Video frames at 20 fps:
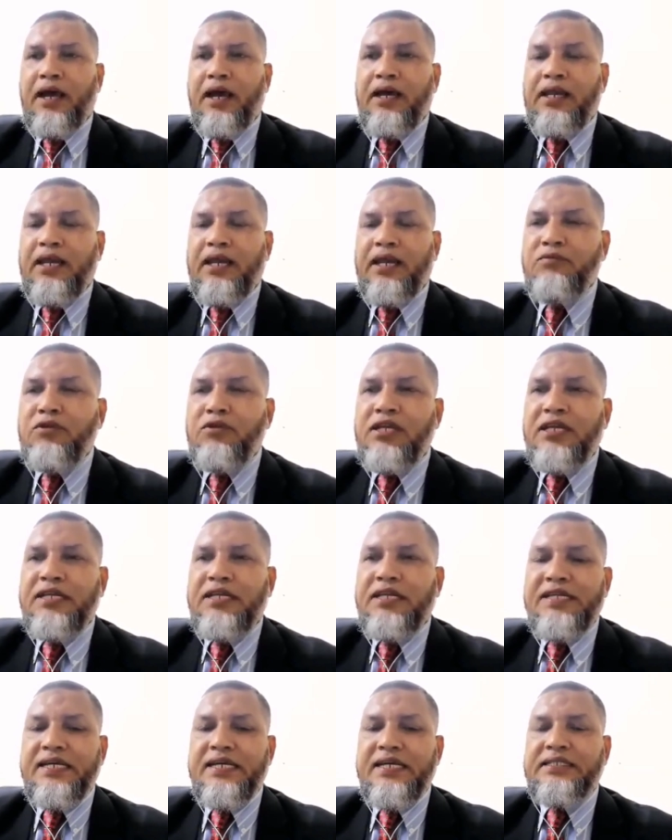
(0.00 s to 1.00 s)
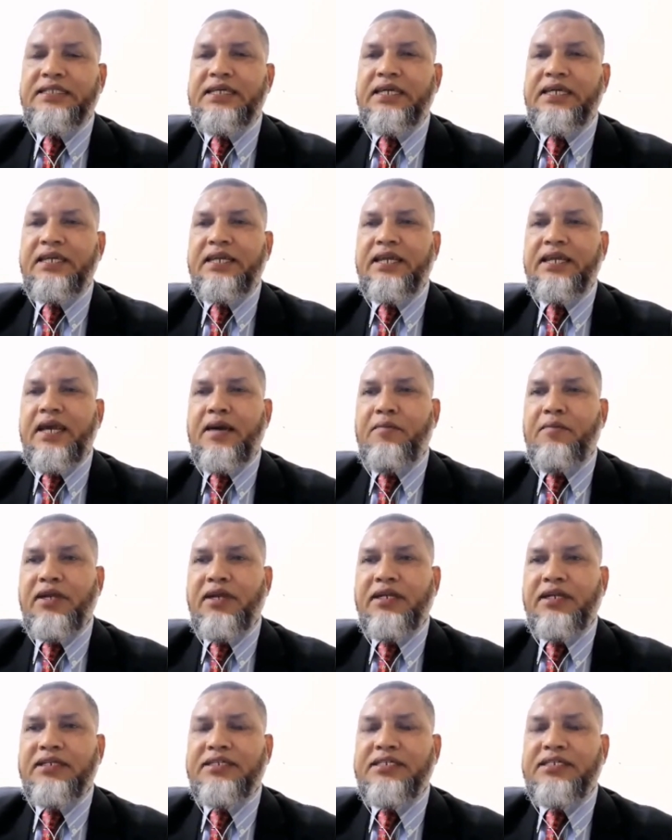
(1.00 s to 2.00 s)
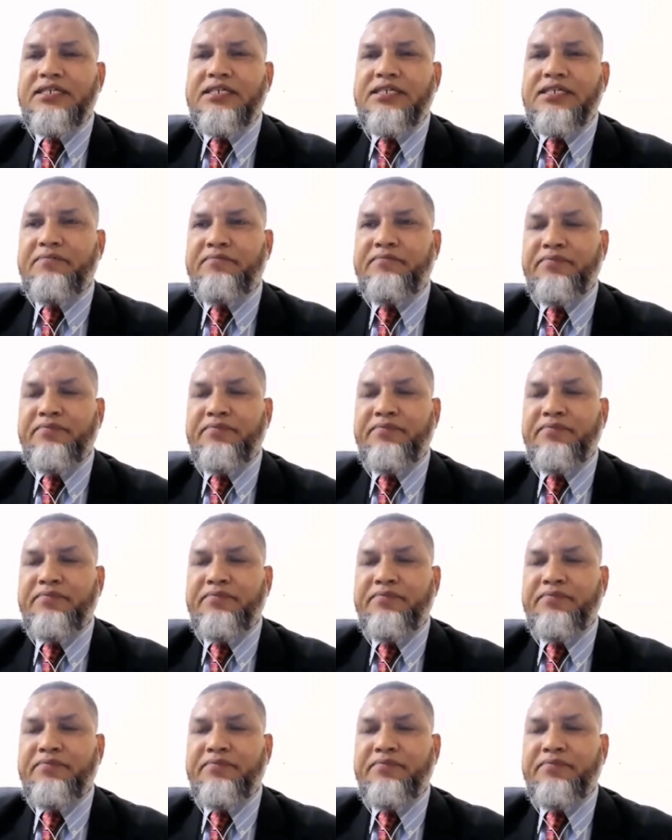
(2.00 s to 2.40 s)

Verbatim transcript: আলহামদুলিল্লাহ দিয়েছেন এমন একটা সিস্টেম